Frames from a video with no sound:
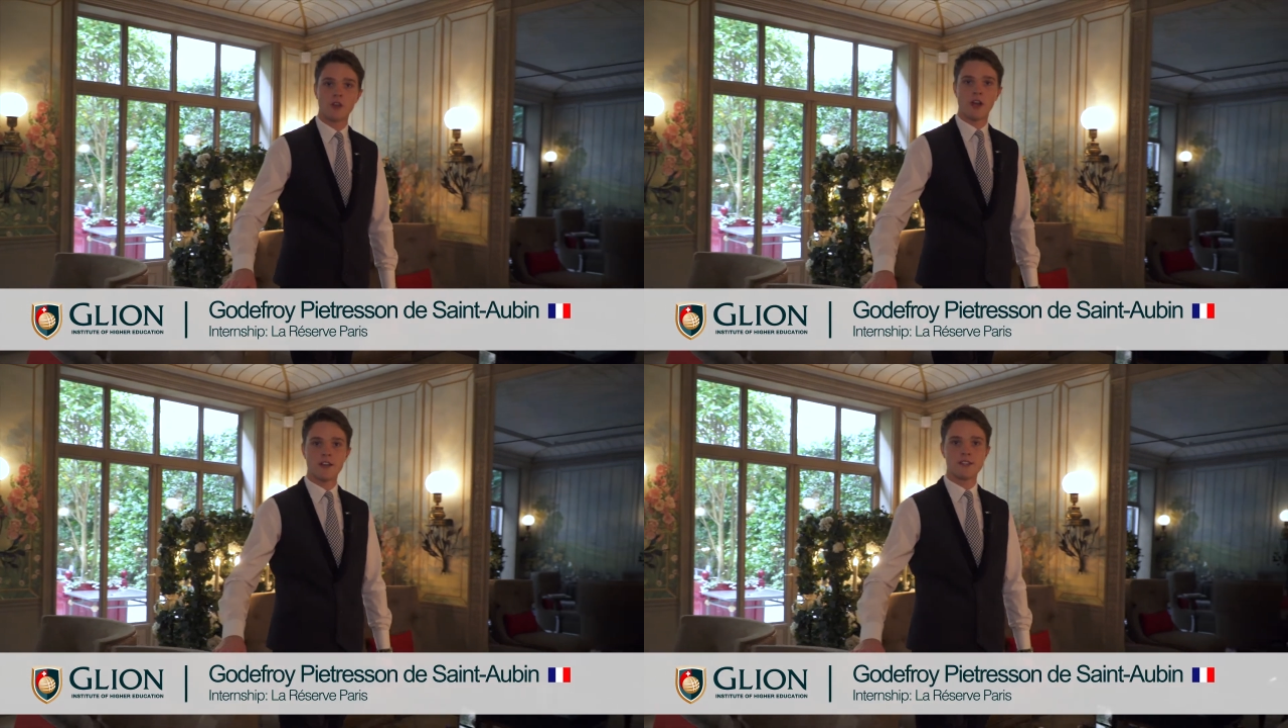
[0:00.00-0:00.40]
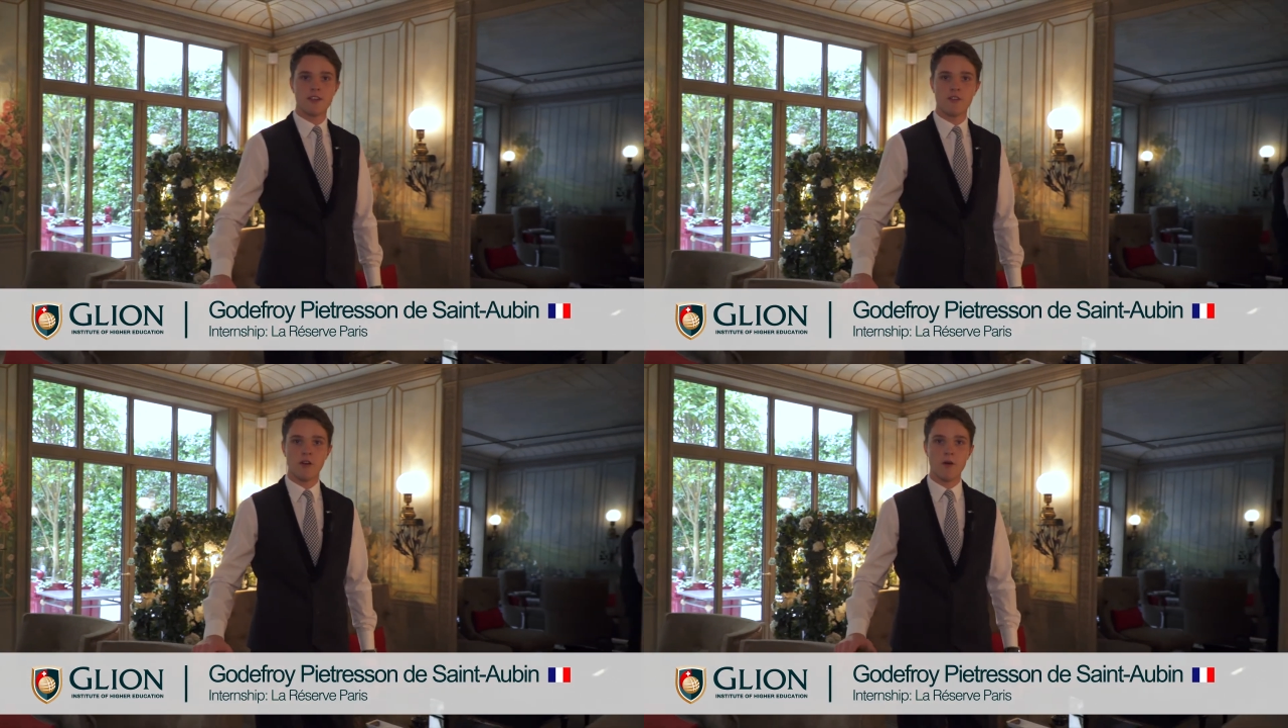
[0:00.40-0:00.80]
de la
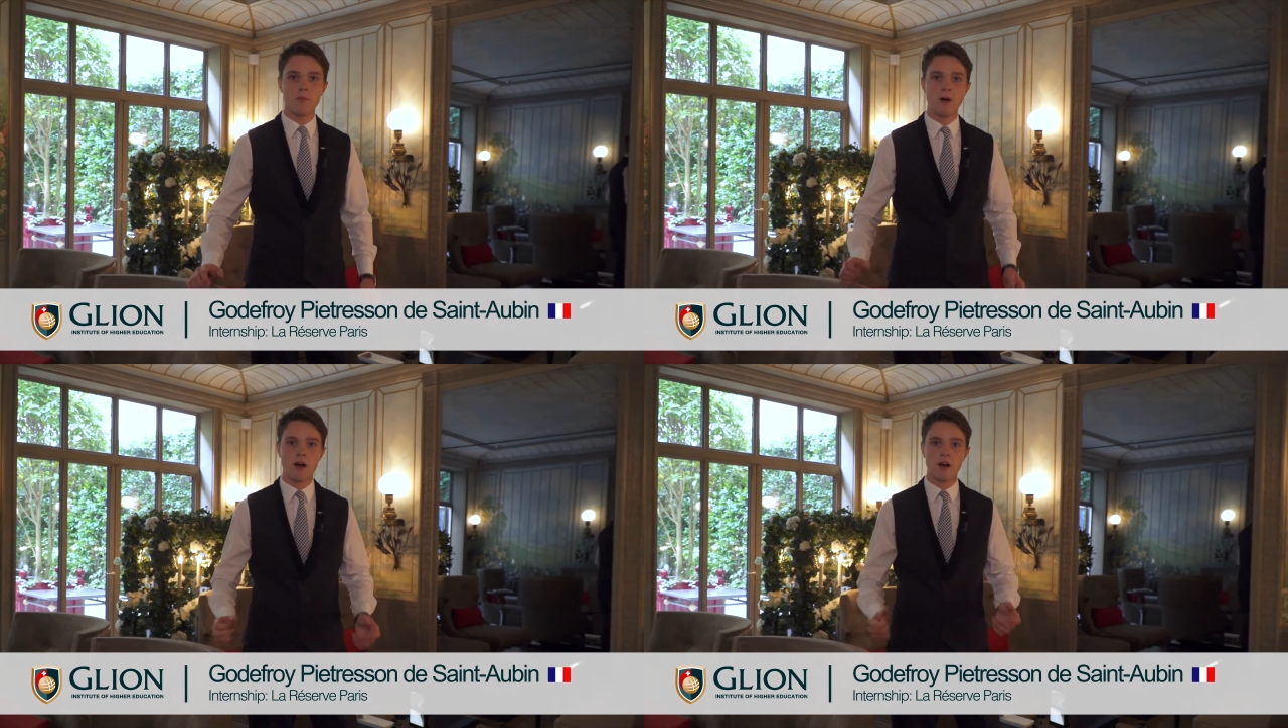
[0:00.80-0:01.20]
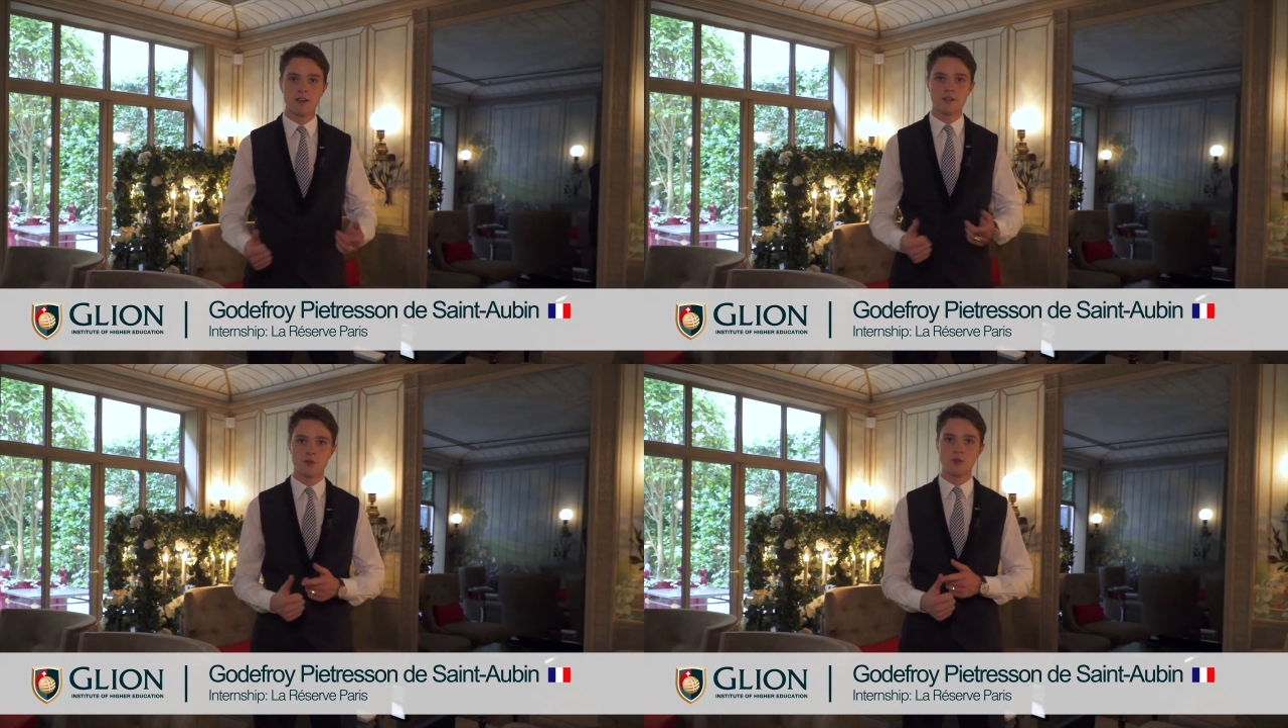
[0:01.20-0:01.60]
Réserve par
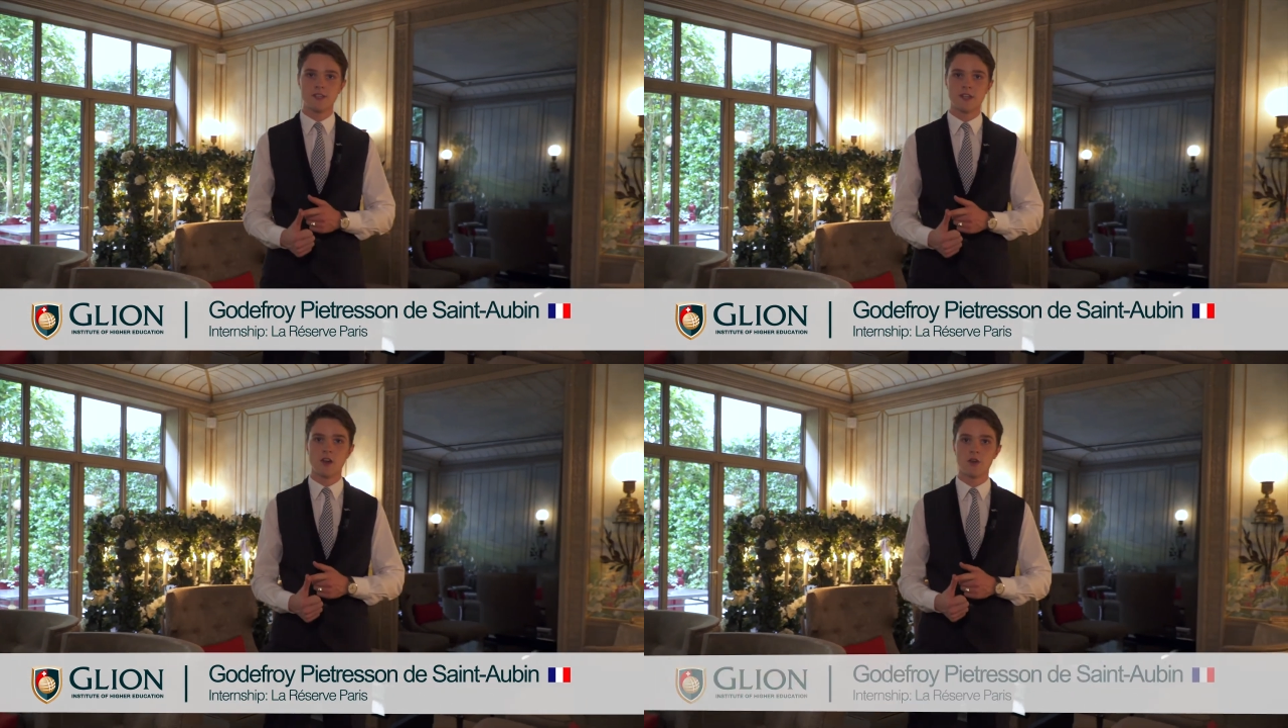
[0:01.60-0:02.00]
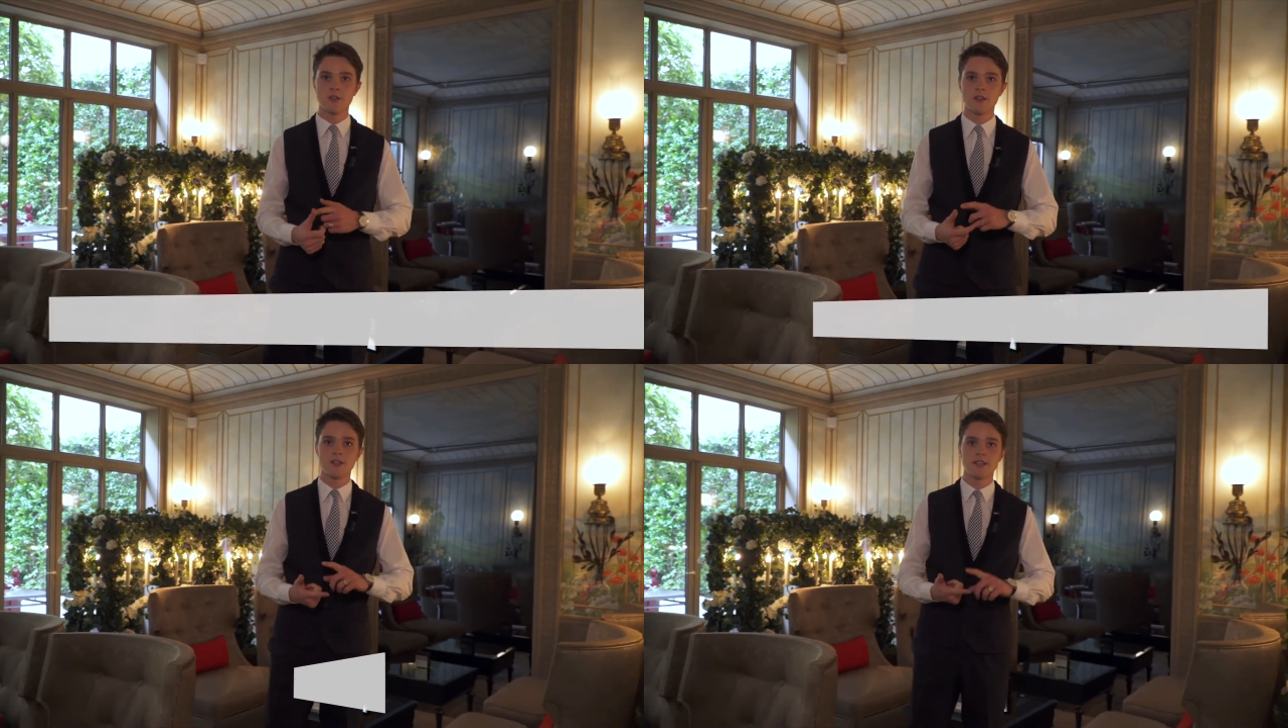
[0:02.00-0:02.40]
son
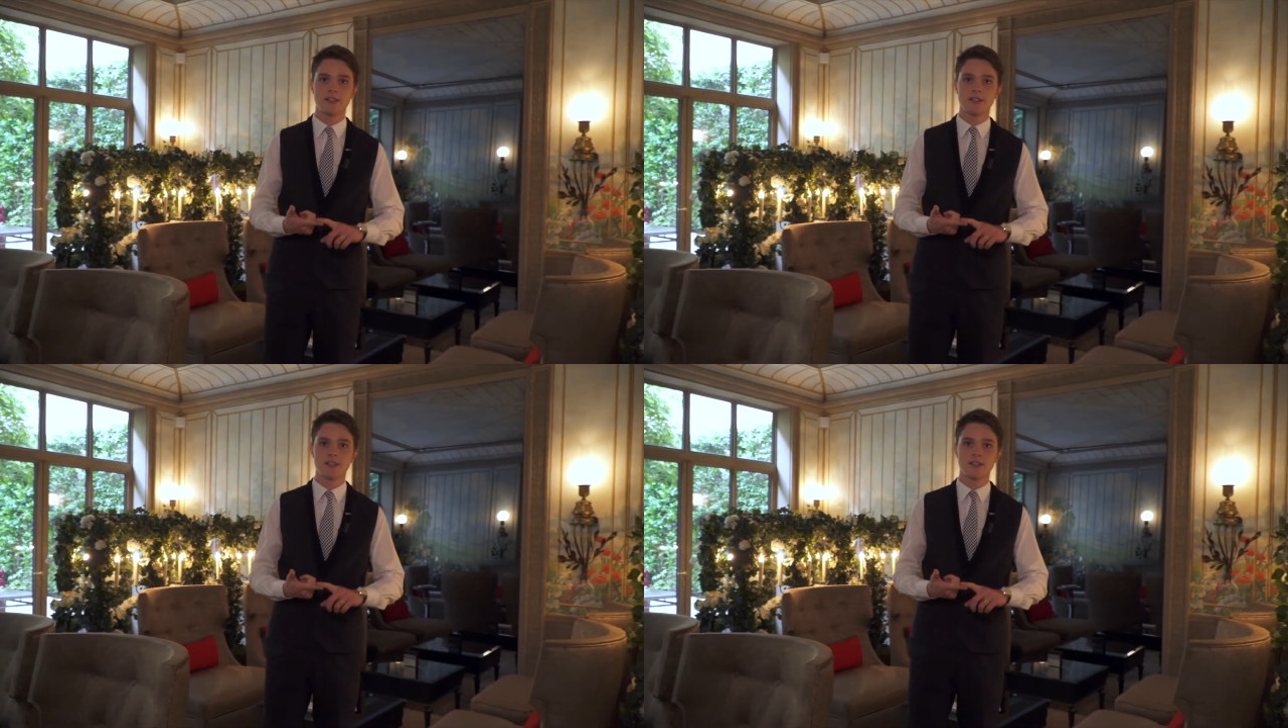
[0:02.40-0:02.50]
excellence, sa